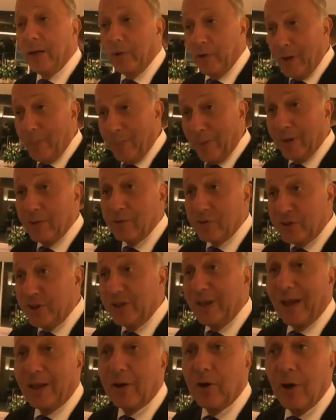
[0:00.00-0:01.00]
et on a parlé aussi
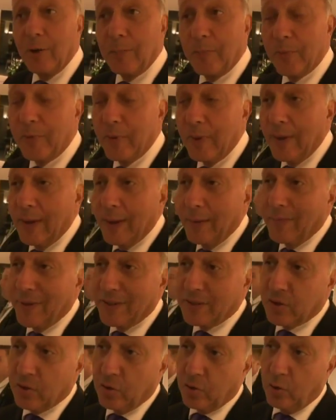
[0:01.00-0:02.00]
de la COP,
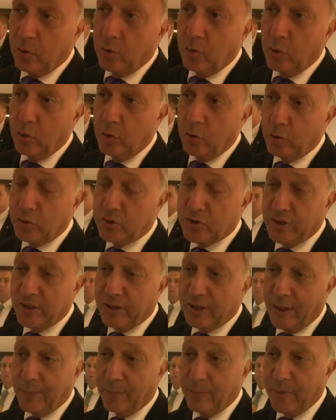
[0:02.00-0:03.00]
parce que eux,
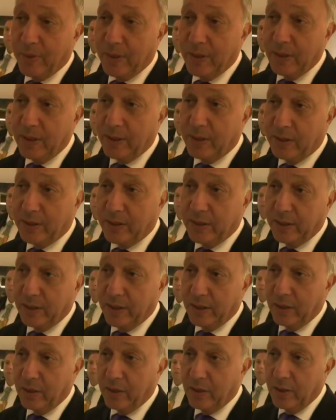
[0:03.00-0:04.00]
c'est un pays
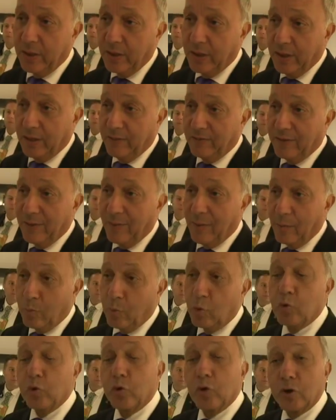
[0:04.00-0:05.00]
qui euh, a
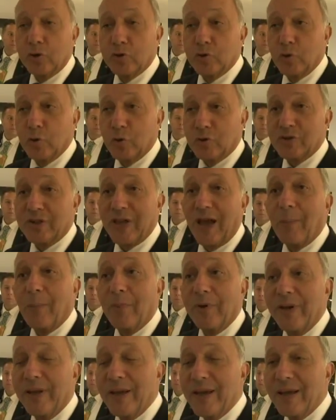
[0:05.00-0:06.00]
beaucoup de ressources
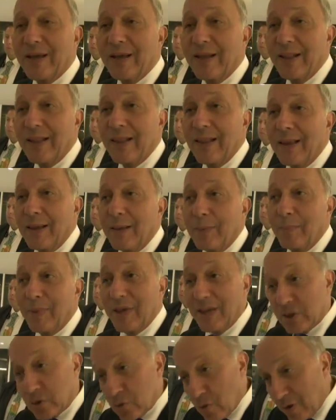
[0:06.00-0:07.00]
carbonées, mais
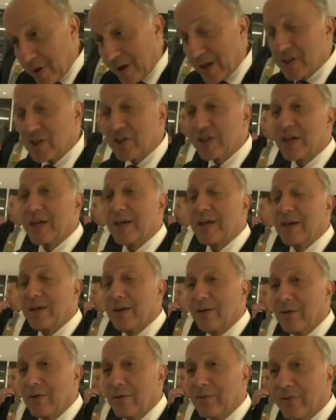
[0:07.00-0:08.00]
ils sont engagés
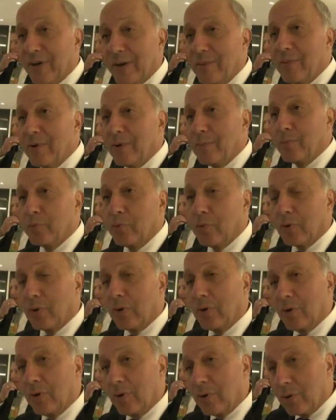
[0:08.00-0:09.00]
euh, vraiment
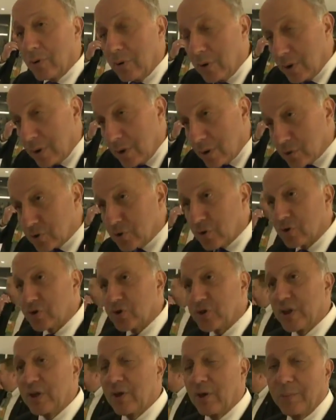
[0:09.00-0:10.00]
pour
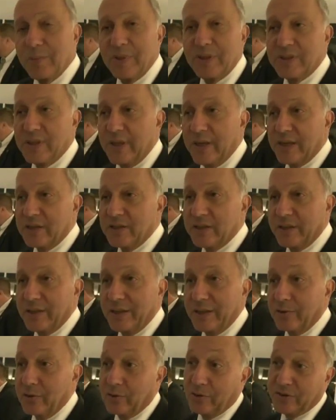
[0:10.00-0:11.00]
changer leur mix
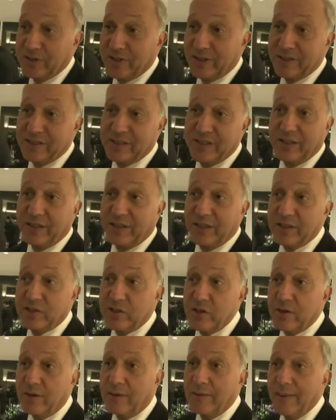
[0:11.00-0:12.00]
énergétique. Donc c'est très
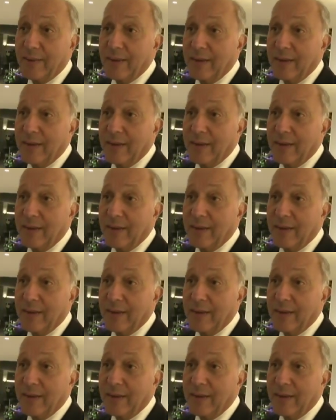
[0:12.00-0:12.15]
intéressant.